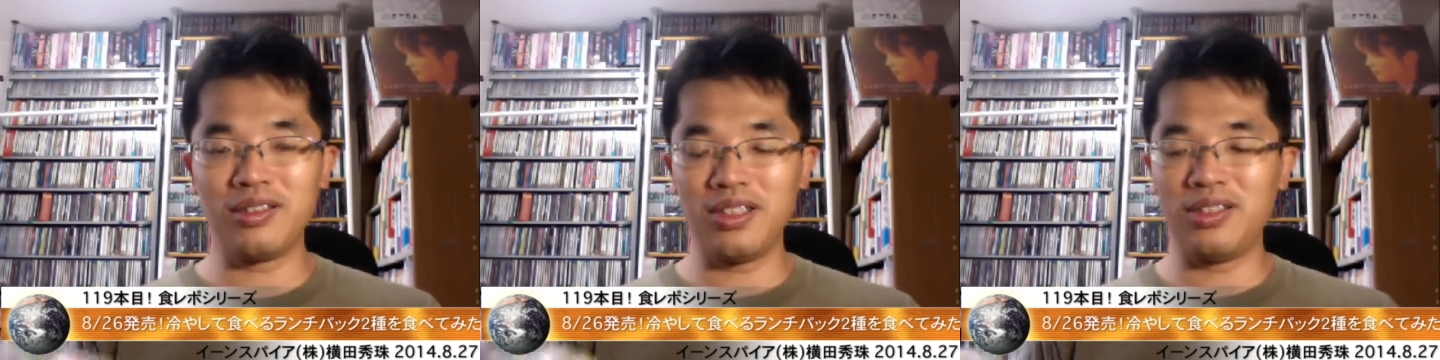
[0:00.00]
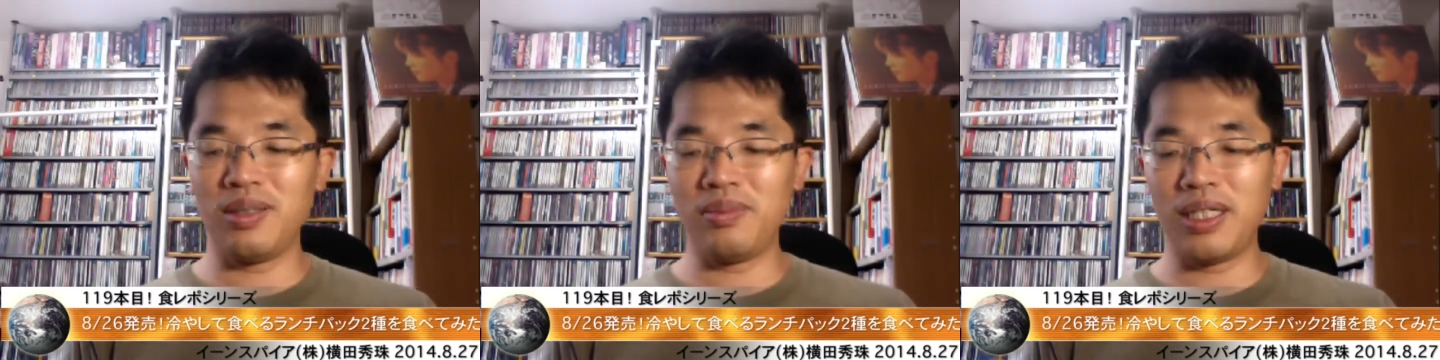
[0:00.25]

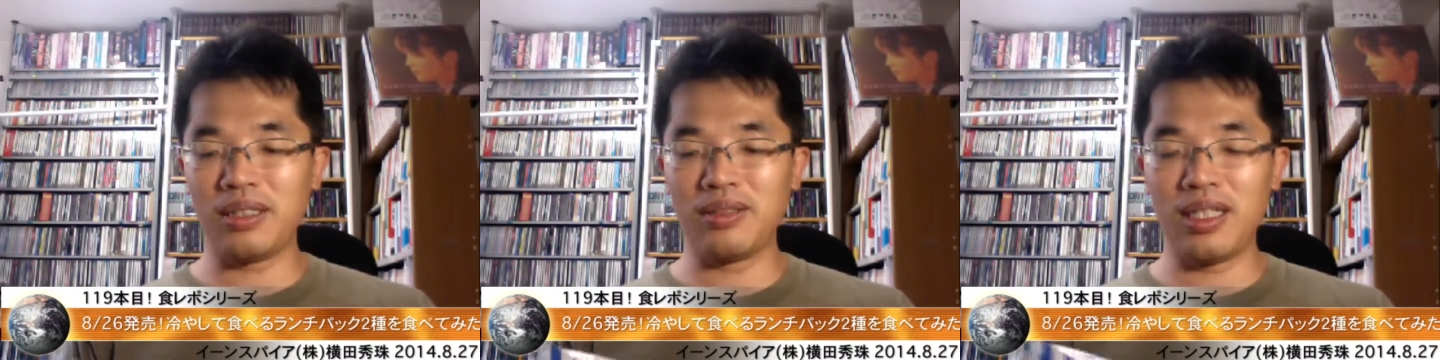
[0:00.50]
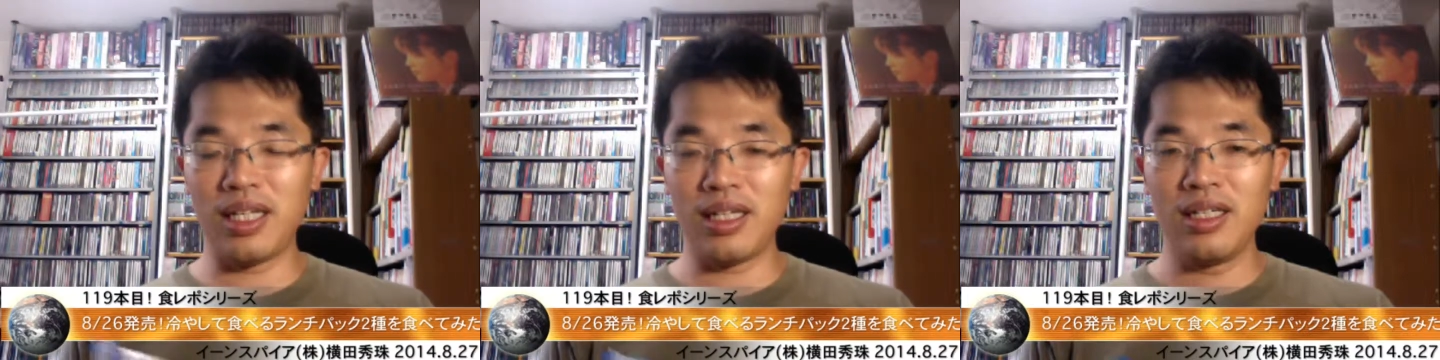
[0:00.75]
スイーツでもな
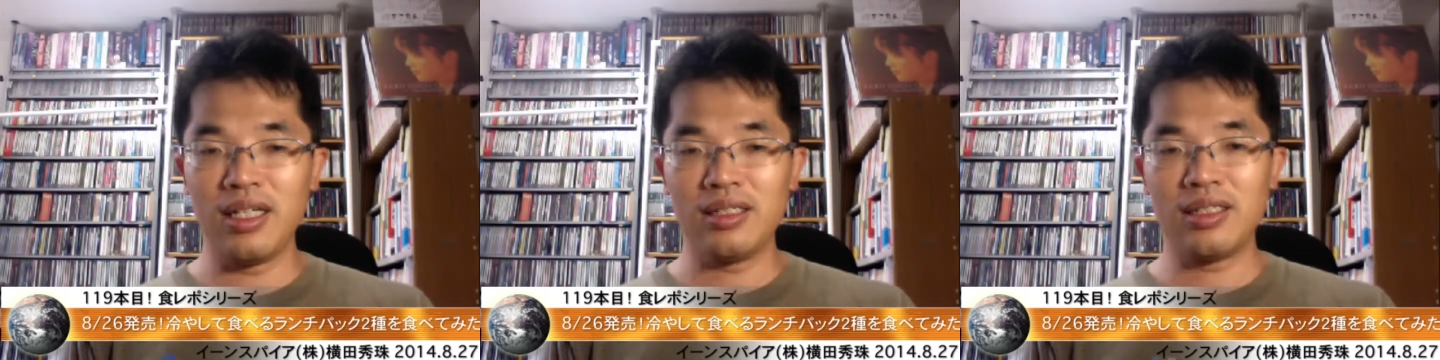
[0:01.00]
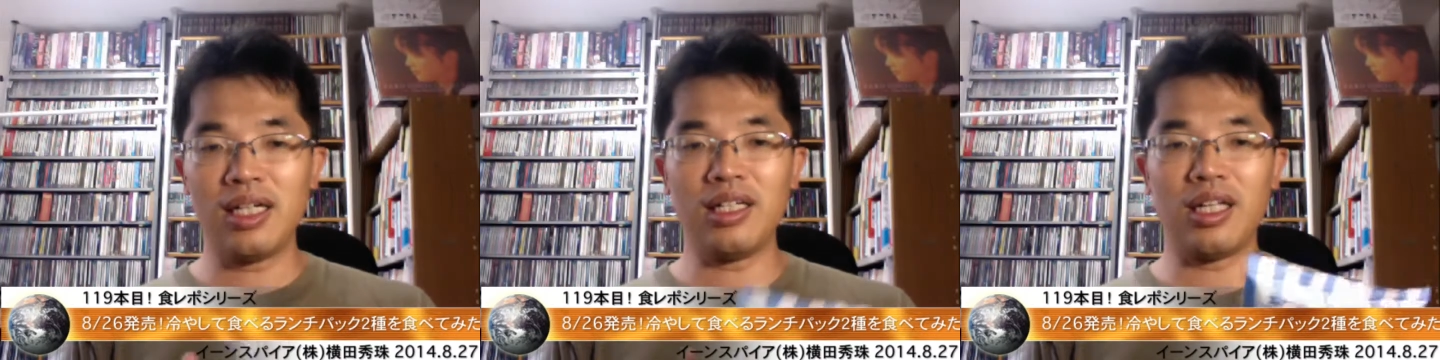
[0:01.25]
くて、
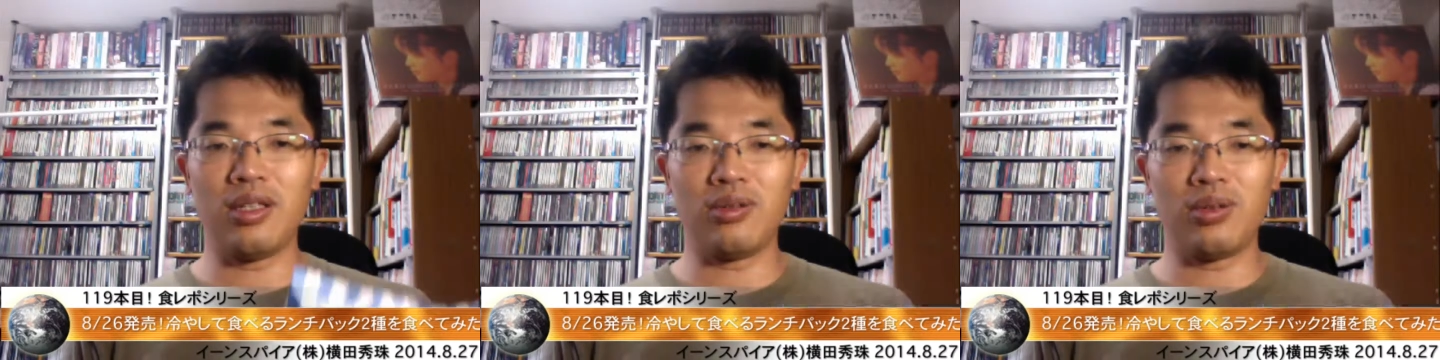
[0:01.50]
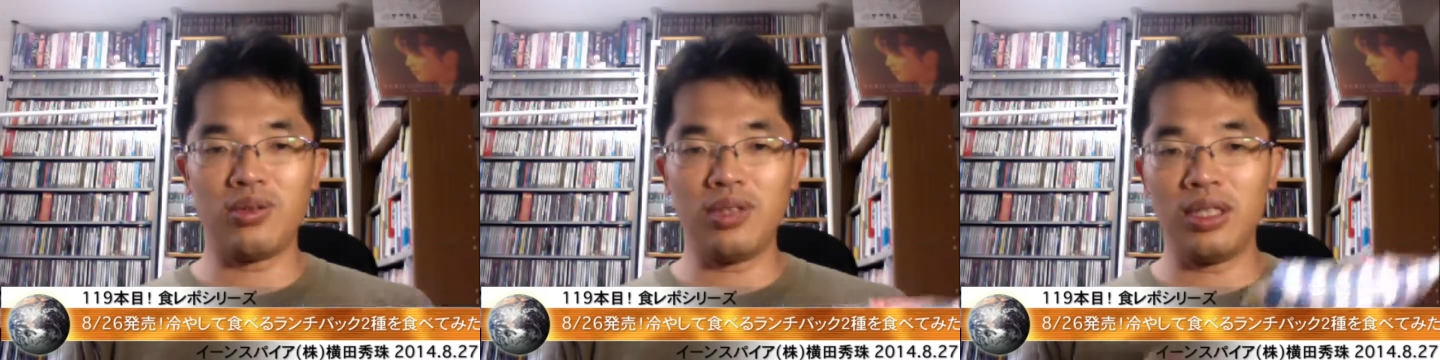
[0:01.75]
サラダ
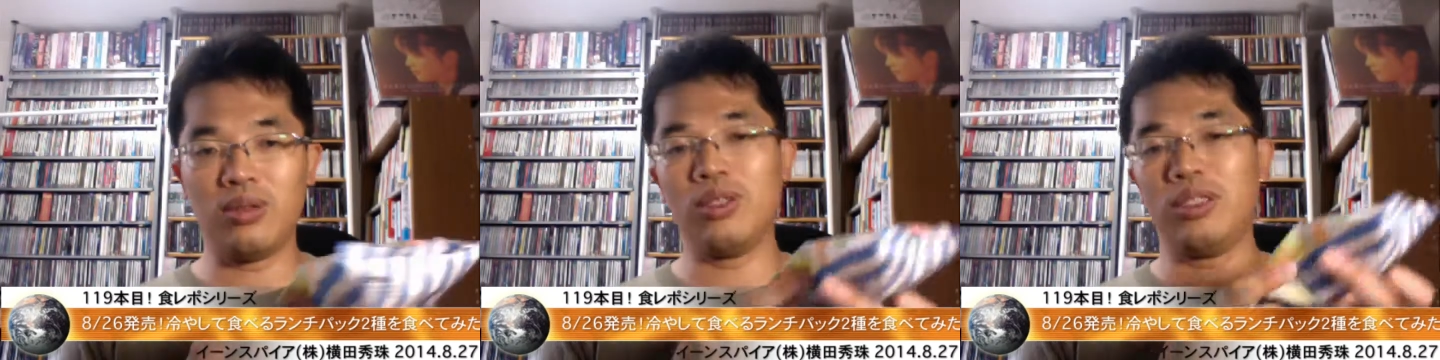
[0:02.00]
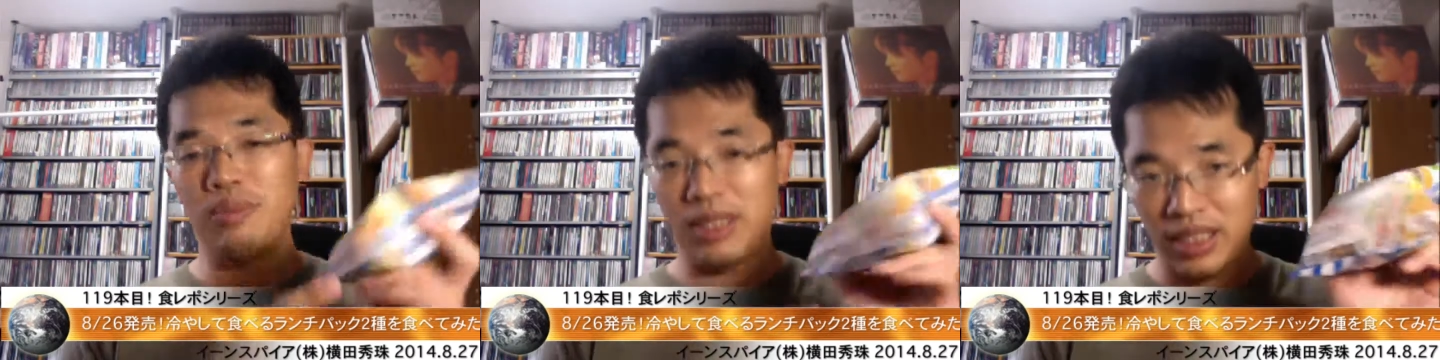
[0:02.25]
のとこに
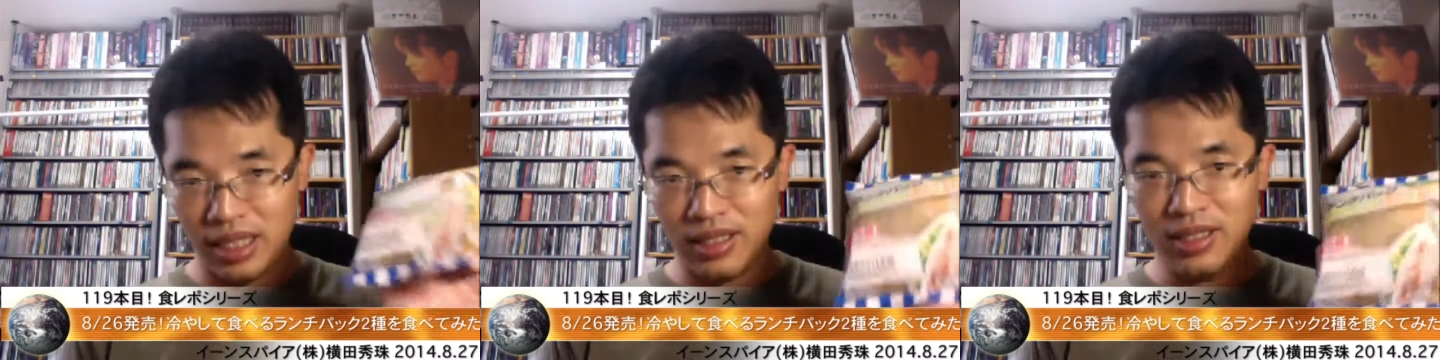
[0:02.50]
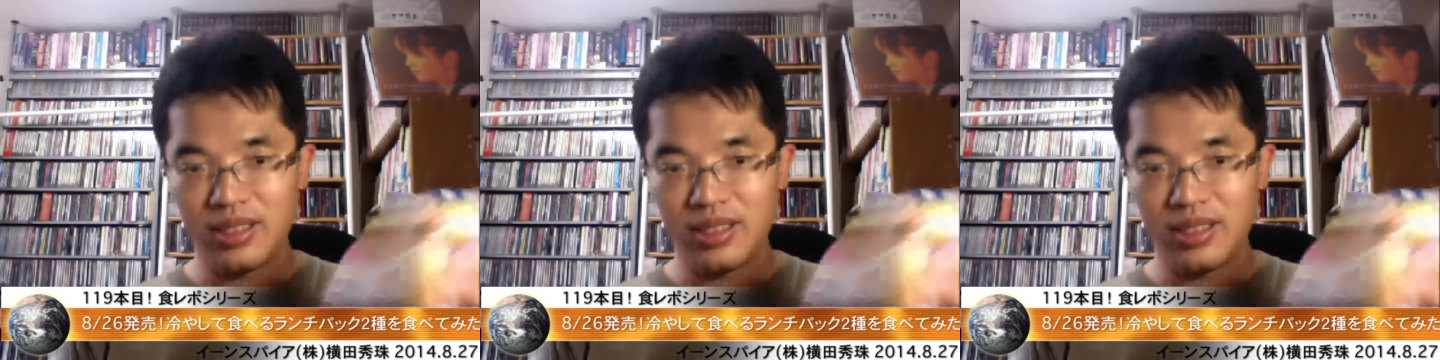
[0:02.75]
置いてました。